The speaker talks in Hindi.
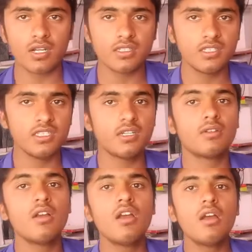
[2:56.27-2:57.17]
कर
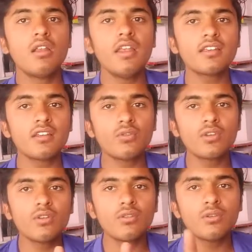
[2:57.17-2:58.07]
दीजिए लेकिन
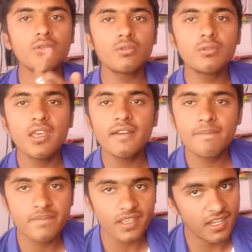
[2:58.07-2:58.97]
रुके रुके रुके रुके
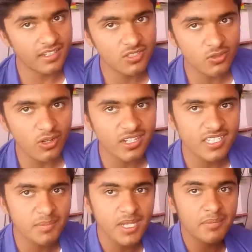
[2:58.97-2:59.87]
अनइंस्टॉल करने
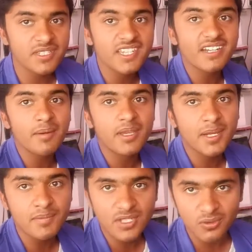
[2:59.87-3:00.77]
से पहले अपनी चैट का
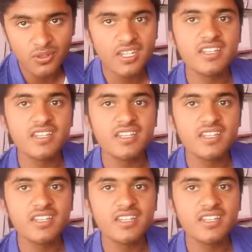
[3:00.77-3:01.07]
बैकअप जरूर ले